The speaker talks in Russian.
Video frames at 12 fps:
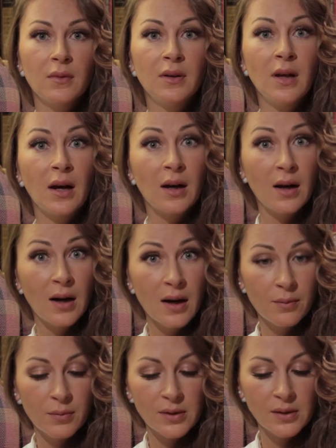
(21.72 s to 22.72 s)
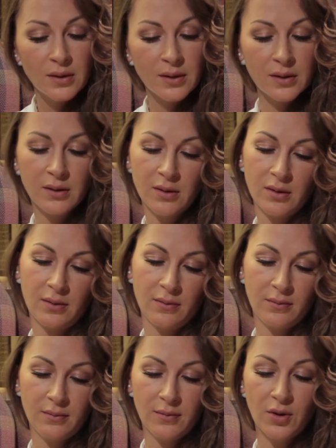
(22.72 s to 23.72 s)
такая мастерица,
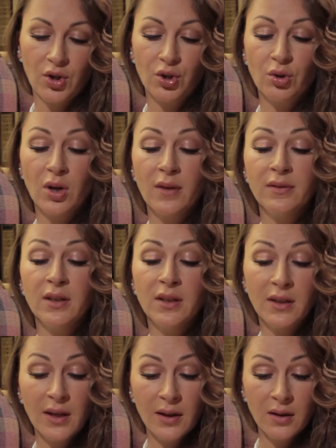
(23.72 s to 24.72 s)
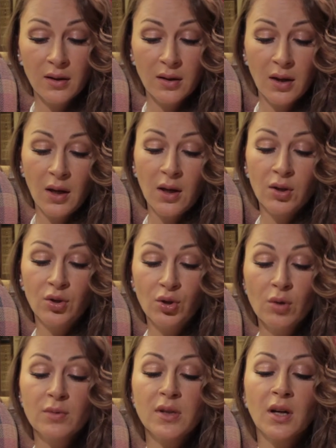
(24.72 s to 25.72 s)
что равной ей
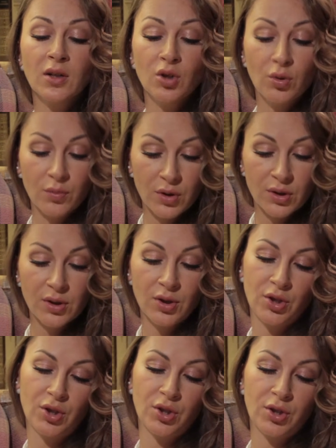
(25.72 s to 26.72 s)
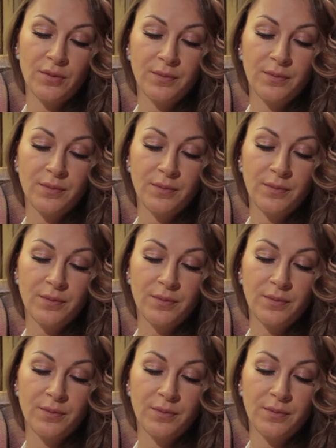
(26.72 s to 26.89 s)
днем с огнем не сыщешь.